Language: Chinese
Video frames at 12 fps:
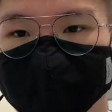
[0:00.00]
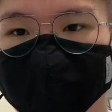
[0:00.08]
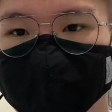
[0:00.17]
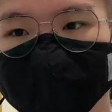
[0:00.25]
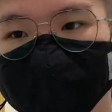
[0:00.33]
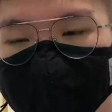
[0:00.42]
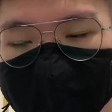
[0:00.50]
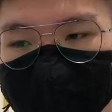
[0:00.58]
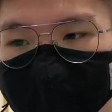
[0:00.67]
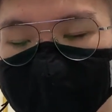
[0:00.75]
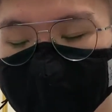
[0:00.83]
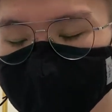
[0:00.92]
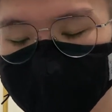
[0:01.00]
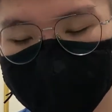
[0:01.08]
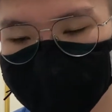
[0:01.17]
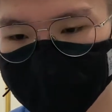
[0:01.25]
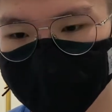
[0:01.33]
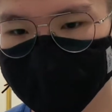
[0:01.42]
等等的，其实这些都
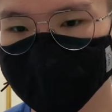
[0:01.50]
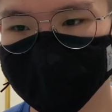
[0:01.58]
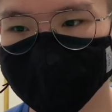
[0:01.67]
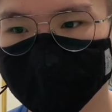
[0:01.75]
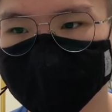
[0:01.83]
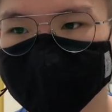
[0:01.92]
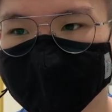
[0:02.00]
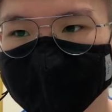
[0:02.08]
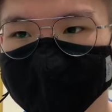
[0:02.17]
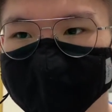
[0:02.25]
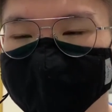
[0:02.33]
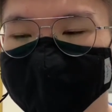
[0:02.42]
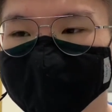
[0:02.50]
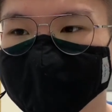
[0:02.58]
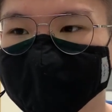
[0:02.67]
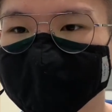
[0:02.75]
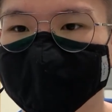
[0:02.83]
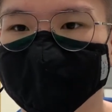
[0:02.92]
是也是都是非常非
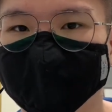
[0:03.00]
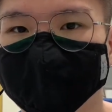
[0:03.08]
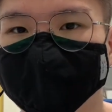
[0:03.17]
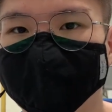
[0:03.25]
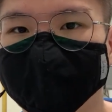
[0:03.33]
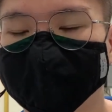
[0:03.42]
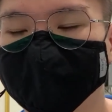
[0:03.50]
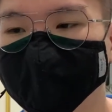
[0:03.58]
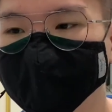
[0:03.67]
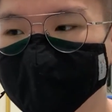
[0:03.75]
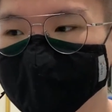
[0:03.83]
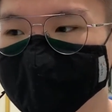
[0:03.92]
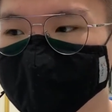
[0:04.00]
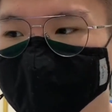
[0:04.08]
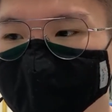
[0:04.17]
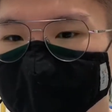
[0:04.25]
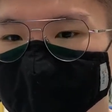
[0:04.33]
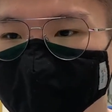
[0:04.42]
常非常厉害的
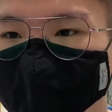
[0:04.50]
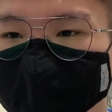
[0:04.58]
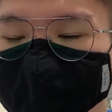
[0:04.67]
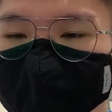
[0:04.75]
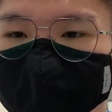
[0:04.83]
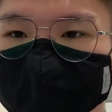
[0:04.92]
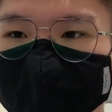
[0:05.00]
女单选手。